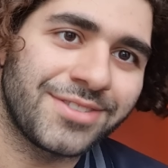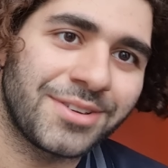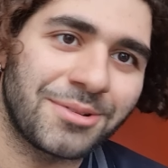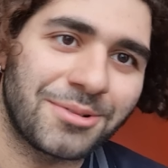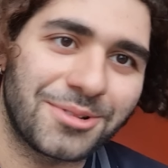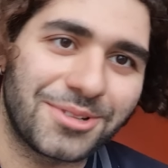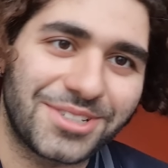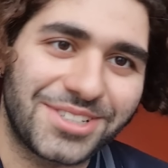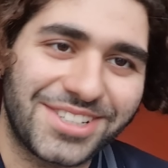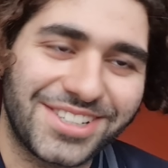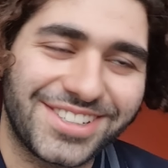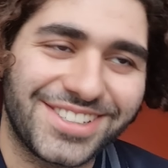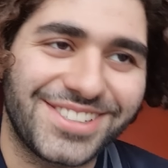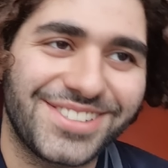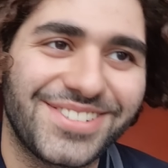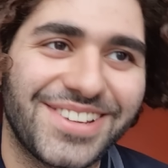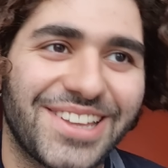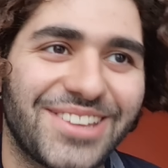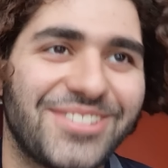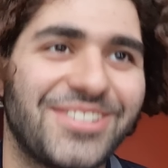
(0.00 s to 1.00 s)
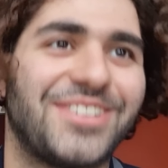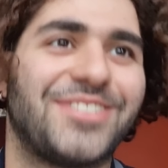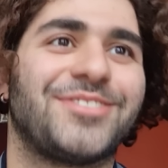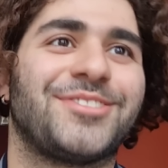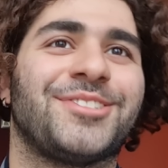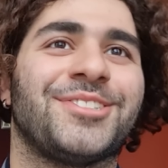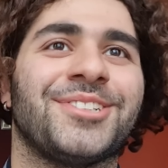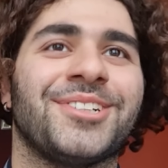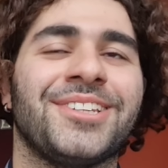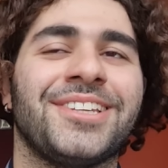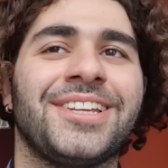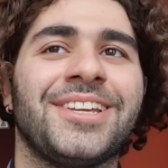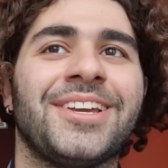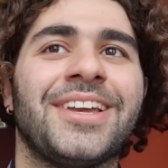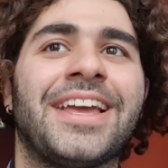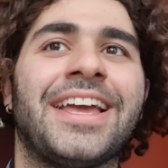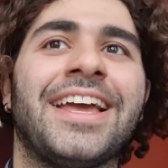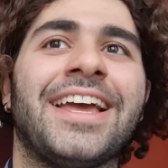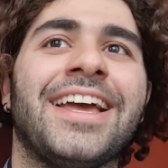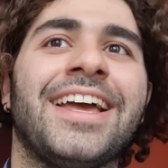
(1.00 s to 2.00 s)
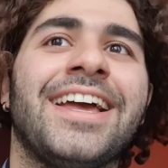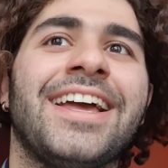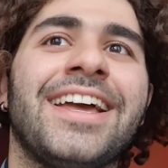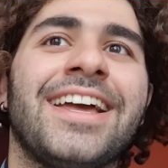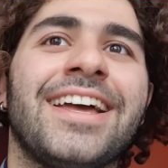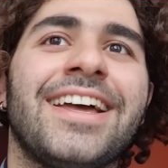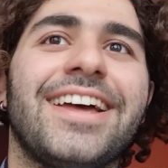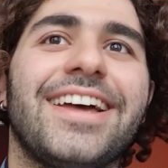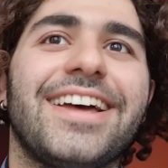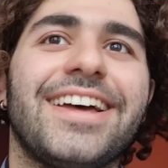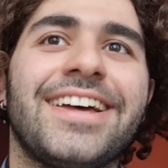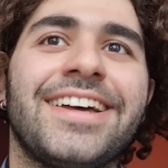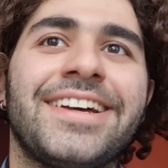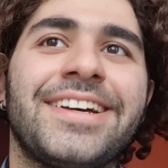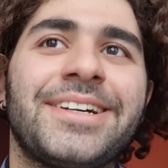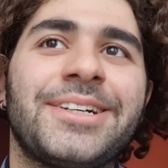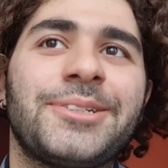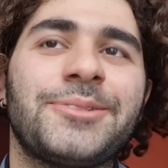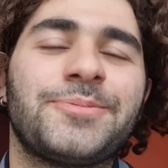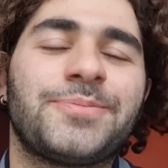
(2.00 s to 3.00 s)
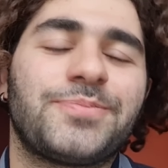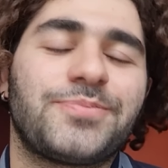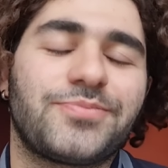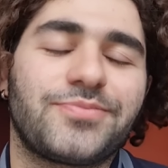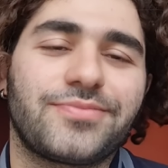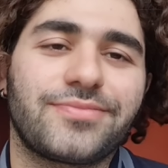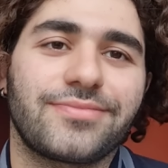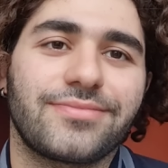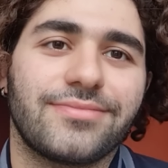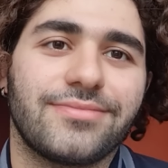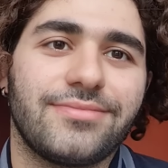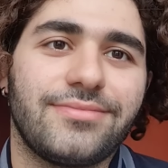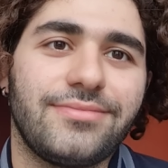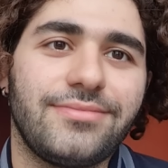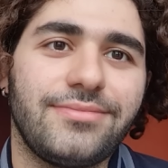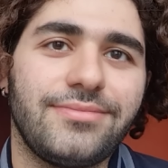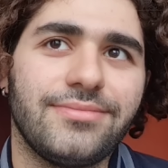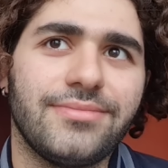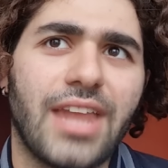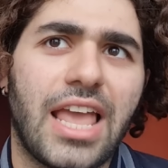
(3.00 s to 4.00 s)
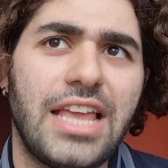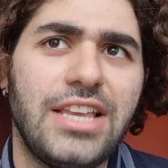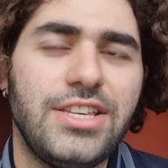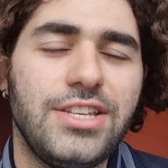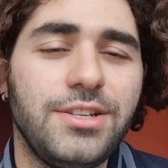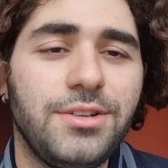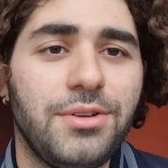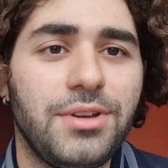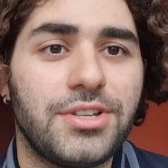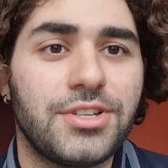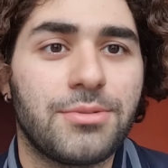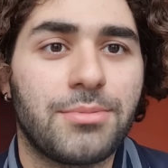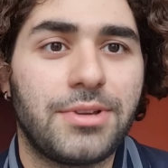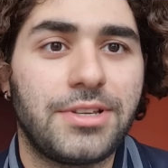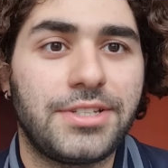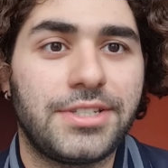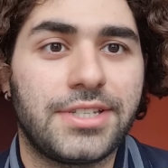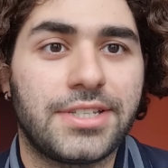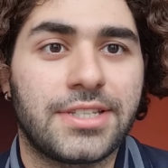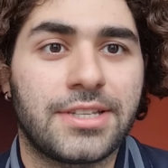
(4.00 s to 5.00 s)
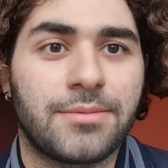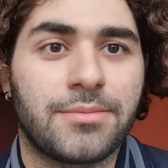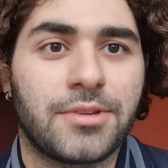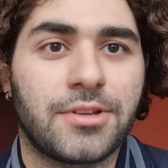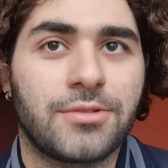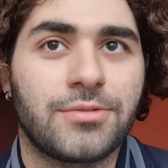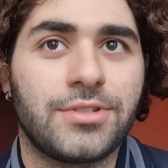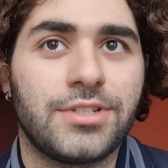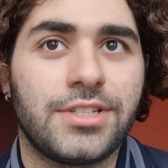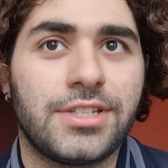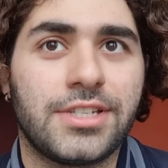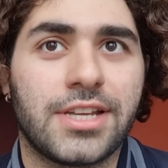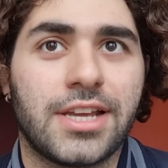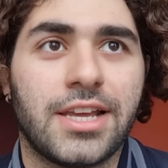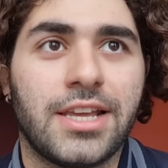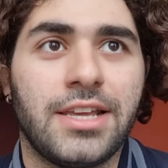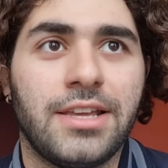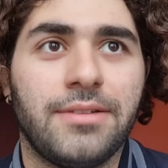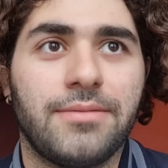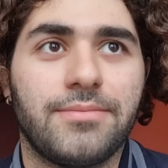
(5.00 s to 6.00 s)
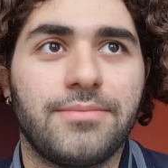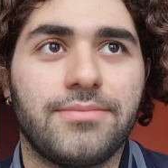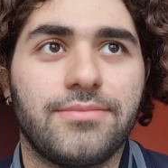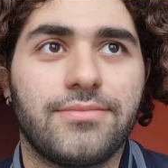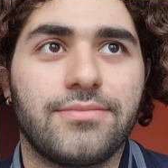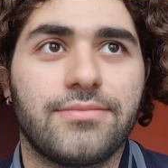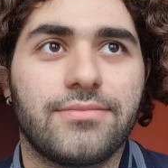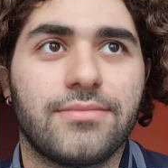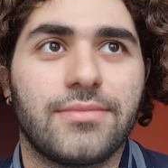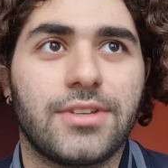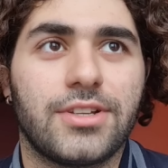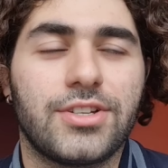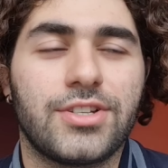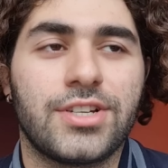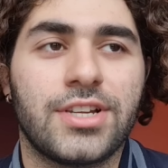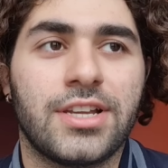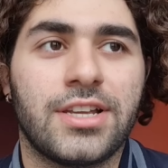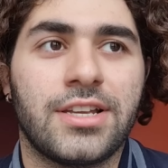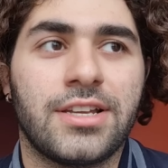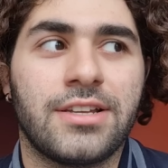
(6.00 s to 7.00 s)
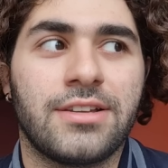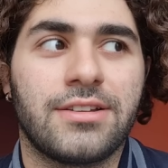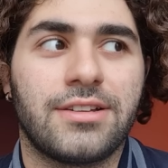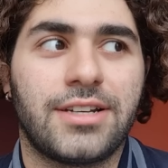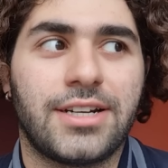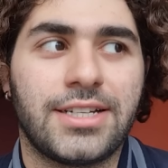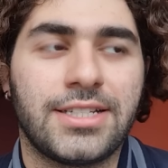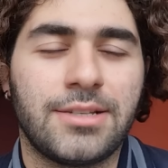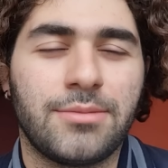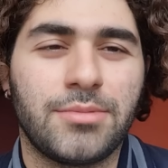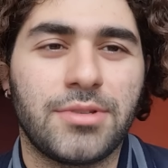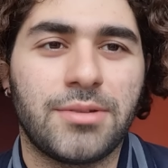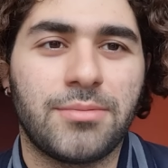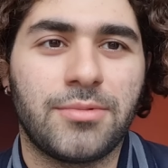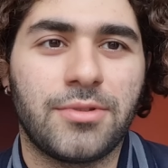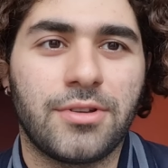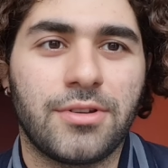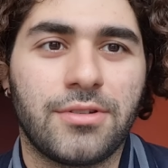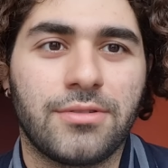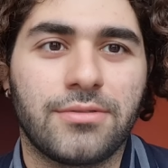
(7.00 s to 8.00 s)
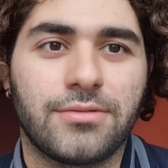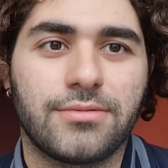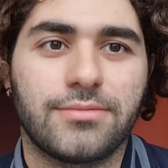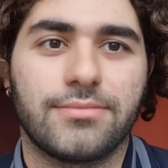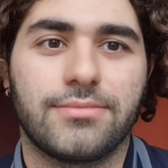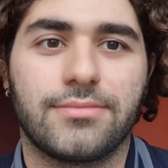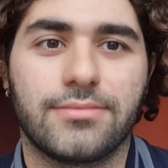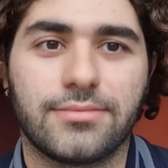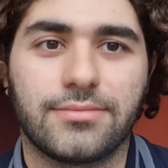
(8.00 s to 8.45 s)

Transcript: wyłączyć światło w kuchni. E, dziękuję, że byliście ze mną dzisiaj, że razem ze mną